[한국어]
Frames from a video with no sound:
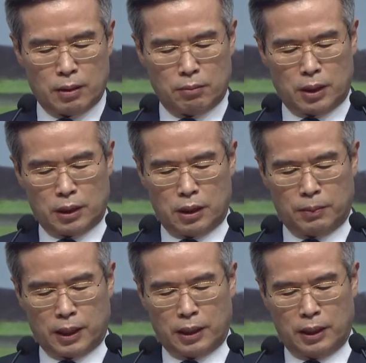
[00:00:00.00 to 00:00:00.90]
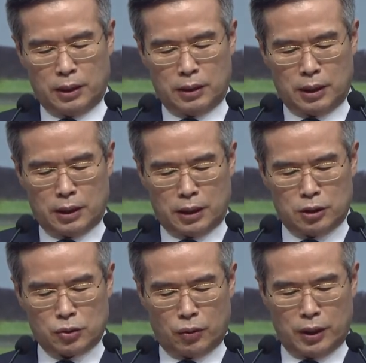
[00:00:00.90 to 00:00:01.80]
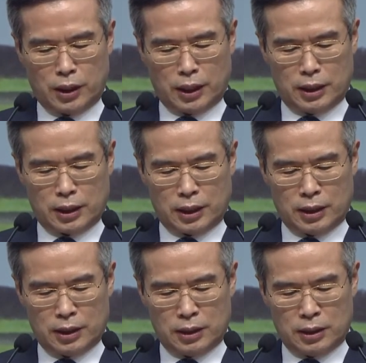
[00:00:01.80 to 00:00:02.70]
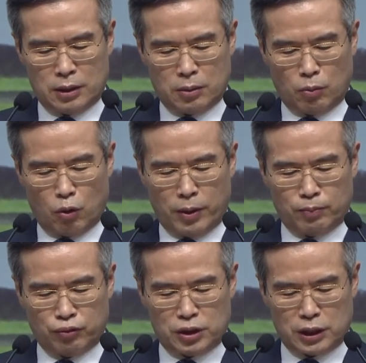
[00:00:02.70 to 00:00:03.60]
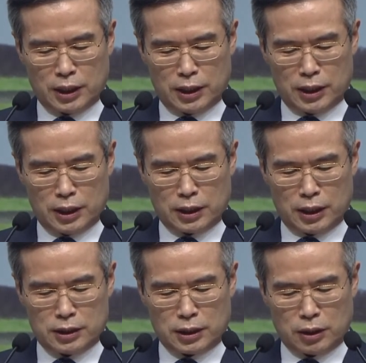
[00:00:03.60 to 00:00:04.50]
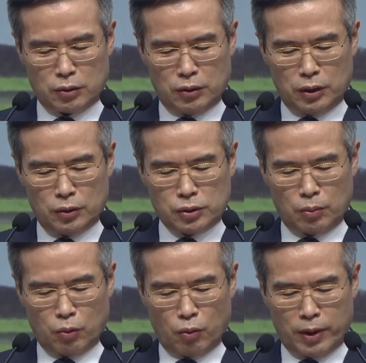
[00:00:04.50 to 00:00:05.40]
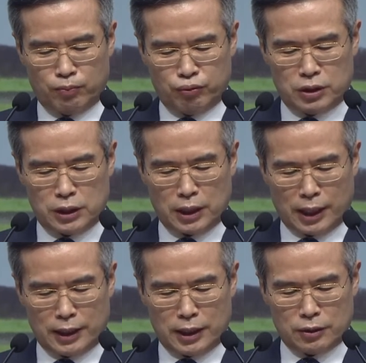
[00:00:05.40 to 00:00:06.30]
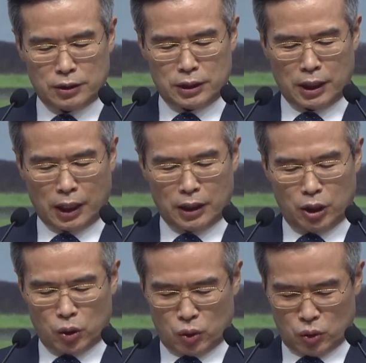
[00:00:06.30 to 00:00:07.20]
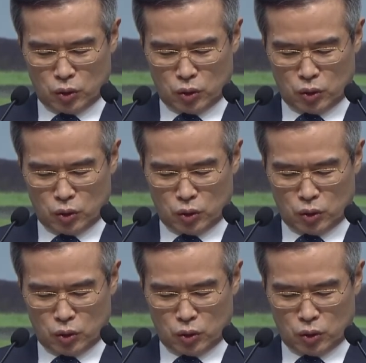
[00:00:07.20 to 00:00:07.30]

만일 발이 이르되 나는 손이 아니라 몸에 붙지 아니하였다 할지라도 이로써 몸에 붙지 아니한 것이 아니요